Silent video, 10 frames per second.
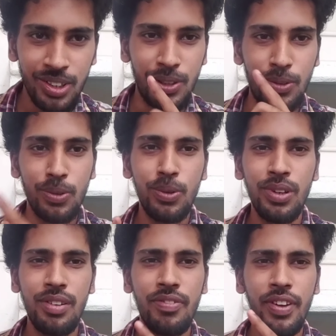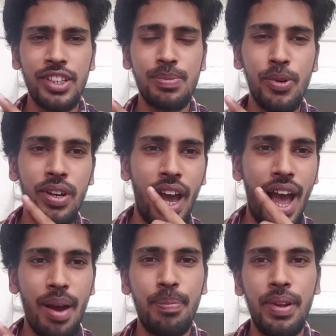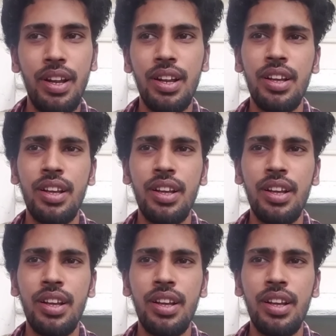ஸோ கூகுள் ஃபேஸ்புக் ஆப்பிள்